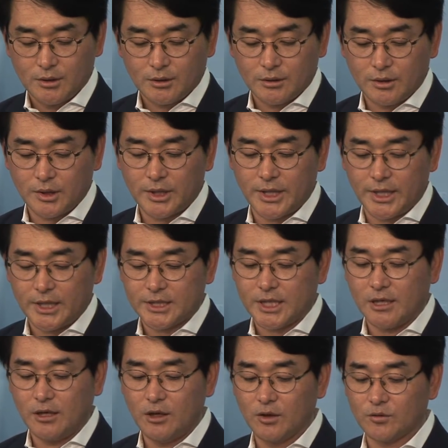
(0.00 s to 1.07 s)
그런데 채
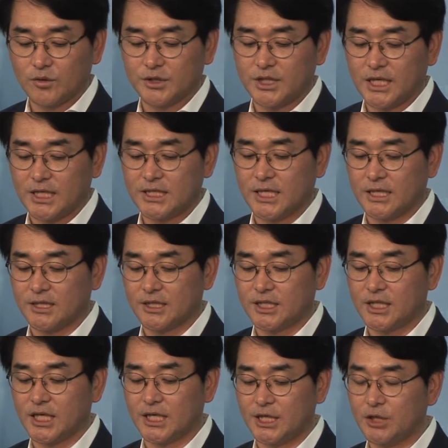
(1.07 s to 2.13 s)
1년도 지나지 않은
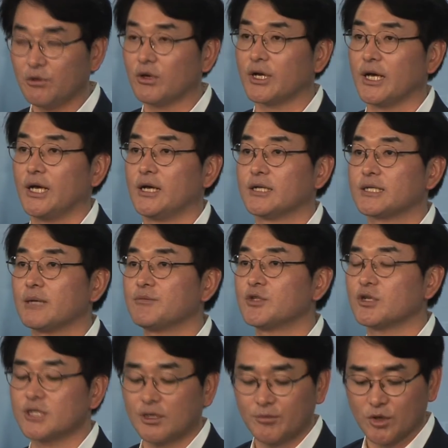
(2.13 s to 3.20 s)
지난 2월에
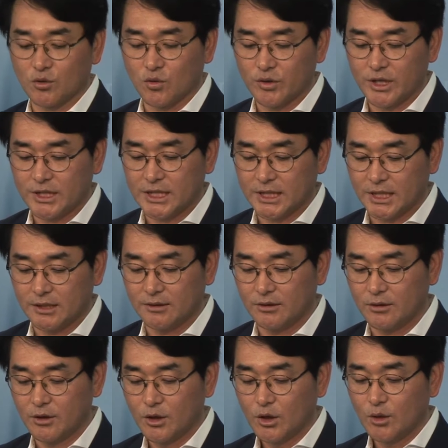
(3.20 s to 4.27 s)

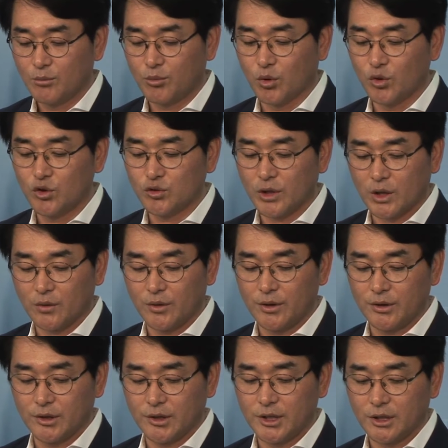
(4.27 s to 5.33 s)
삼성생명공익재단은 보유하고
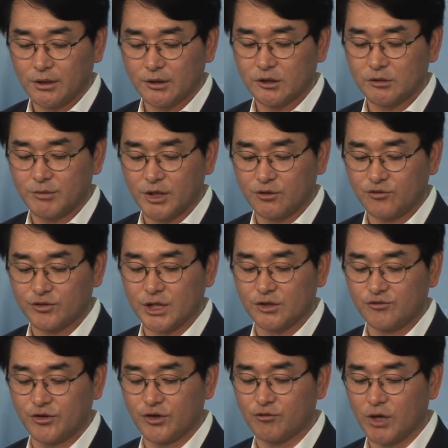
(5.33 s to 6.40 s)
있는 현금의 투자
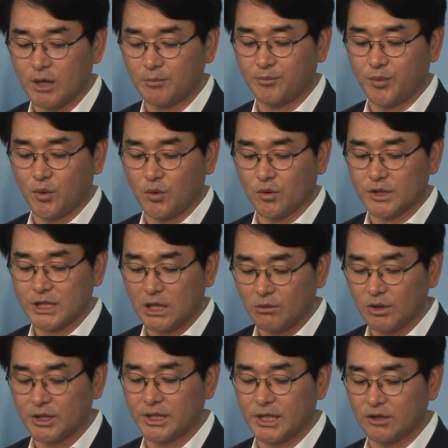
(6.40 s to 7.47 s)
수익 확보
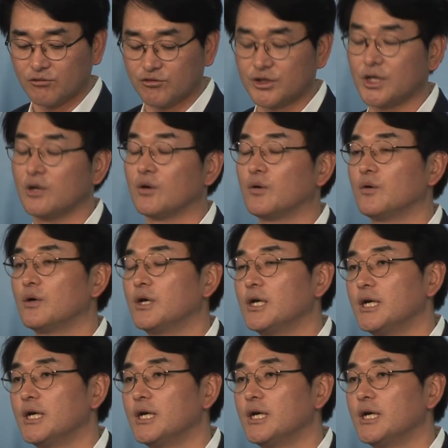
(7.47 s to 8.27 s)
차원이라는 구실로